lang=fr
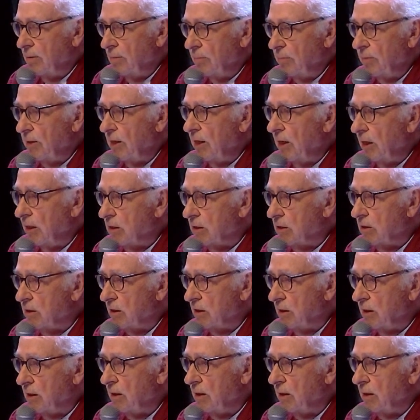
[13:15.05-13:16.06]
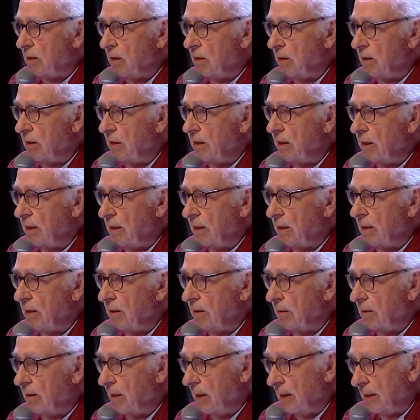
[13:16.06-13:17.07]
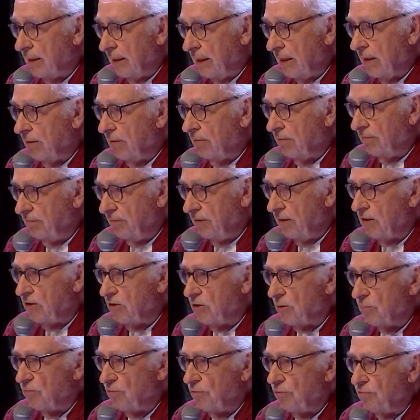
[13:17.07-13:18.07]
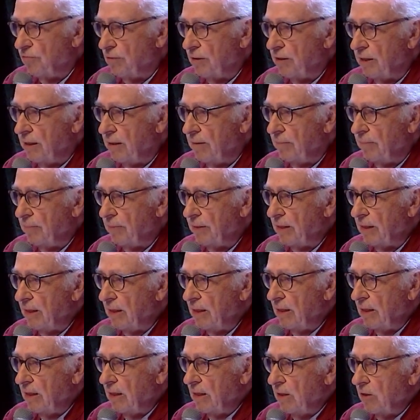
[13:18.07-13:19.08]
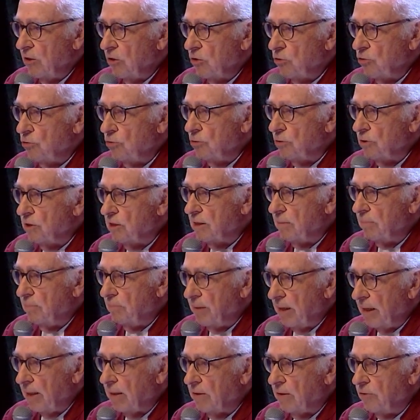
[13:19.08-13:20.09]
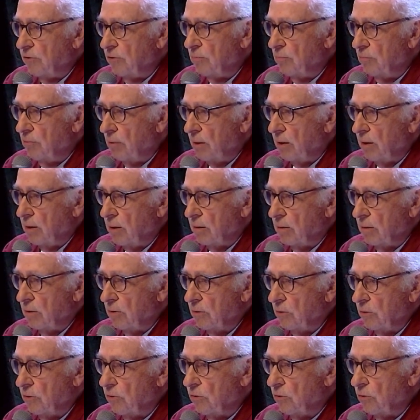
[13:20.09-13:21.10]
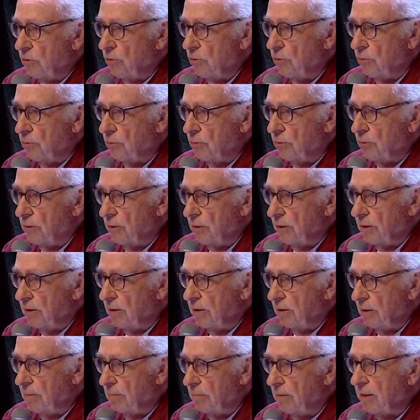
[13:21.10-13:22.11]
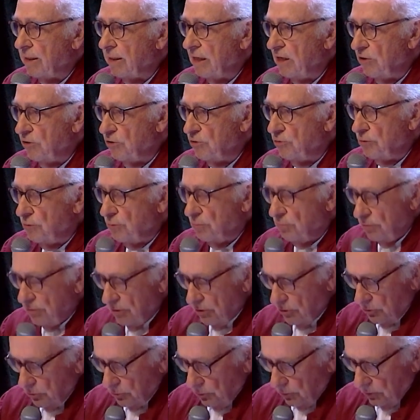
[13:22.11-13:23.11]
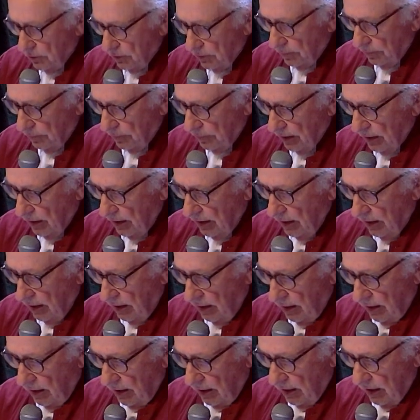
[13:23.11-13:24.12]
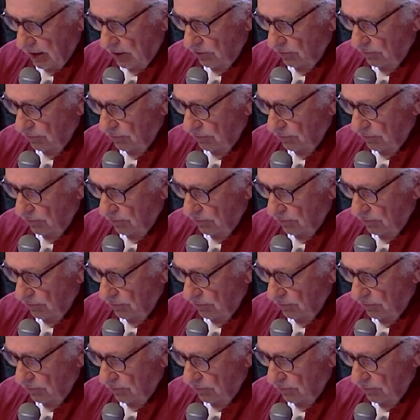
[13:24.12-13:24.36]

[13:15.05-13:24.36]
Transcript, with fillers: Mais là, c'était des caractères fixes, comme vous le voyez, sur ces plaques de bois que l'on mettait les unes au bout des autres et qui